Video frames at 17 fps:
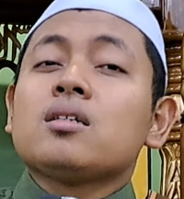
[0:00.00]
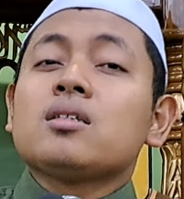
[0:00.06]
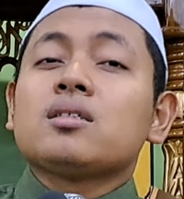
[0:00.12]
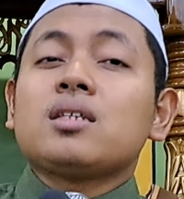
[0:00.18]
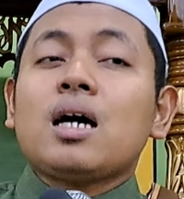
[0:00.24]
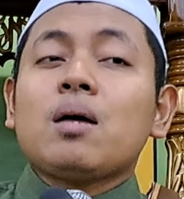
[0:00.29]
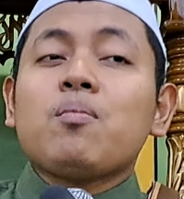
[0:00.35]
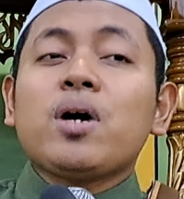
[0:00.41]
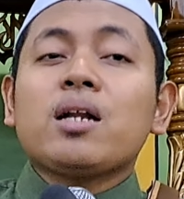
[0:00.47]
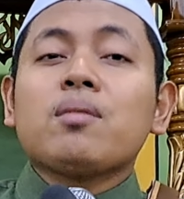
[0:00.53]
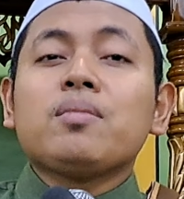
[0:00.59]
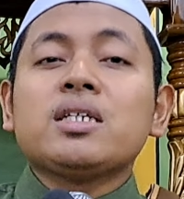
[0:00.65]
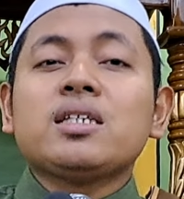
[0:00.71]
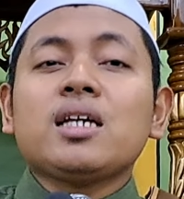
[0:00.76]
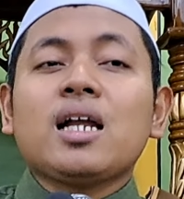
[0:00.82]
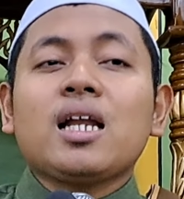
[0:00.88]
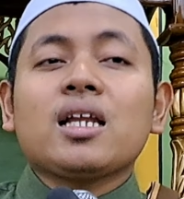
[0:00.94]
sabar
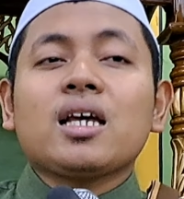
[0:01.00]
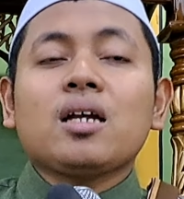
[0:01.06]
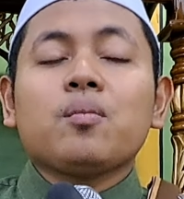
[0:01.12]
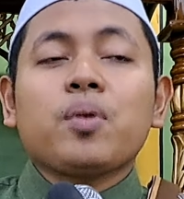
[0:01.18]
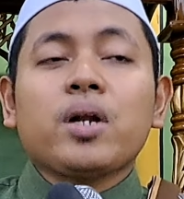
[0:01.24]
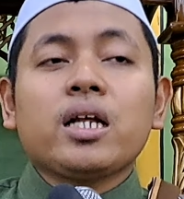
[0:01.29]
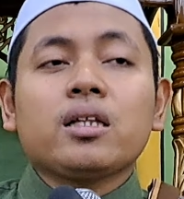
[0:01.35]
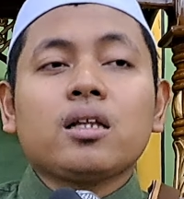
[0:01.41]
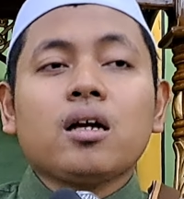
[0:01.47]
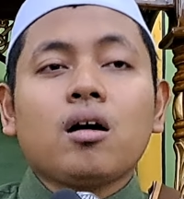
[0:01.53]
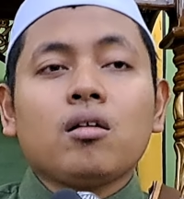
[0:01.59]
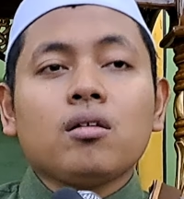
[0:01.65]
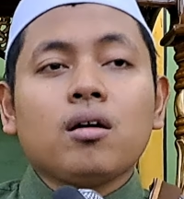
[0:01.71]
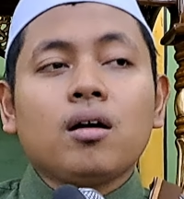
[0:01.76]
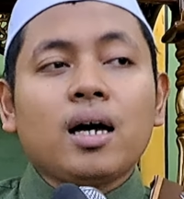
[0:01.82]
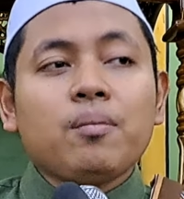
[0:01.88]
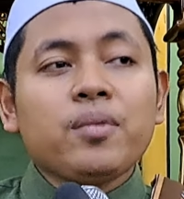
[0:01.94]
menjalankan perintah
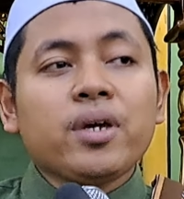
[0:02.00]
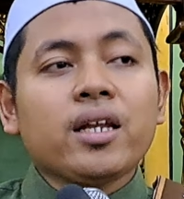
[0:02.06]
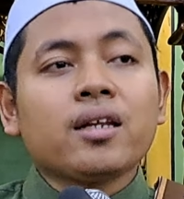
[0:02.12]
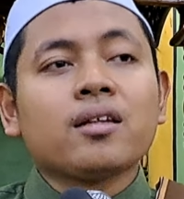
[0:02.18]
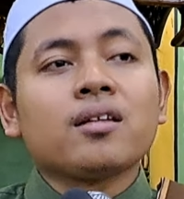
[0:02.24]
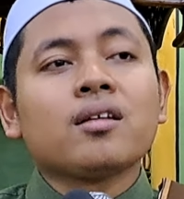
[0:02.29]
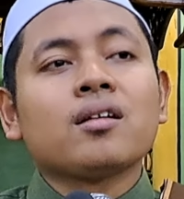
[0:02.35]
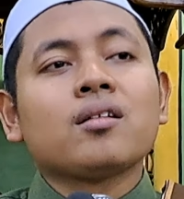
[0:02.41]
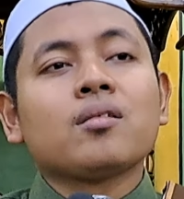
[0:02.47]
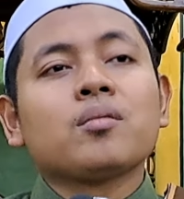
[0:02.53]
Allah. Amin.